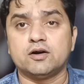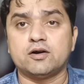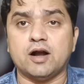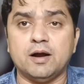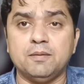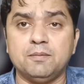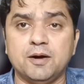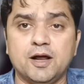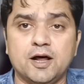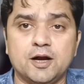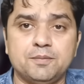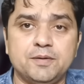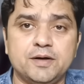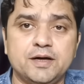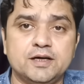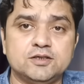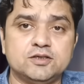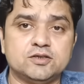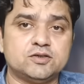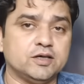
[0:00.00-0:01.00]
ट्राइबल आर्मी
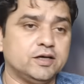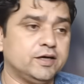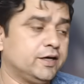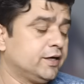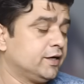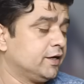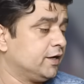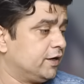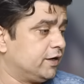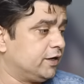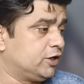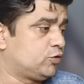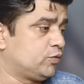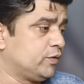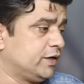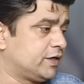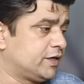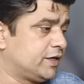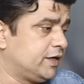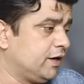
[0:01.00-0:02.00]
ने जिसे
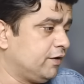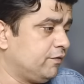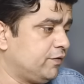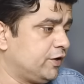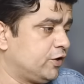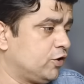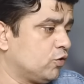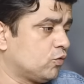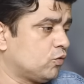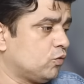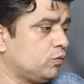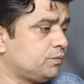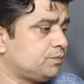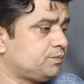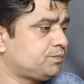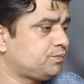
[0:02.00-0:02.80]
रिट्वीट किया वीडियो को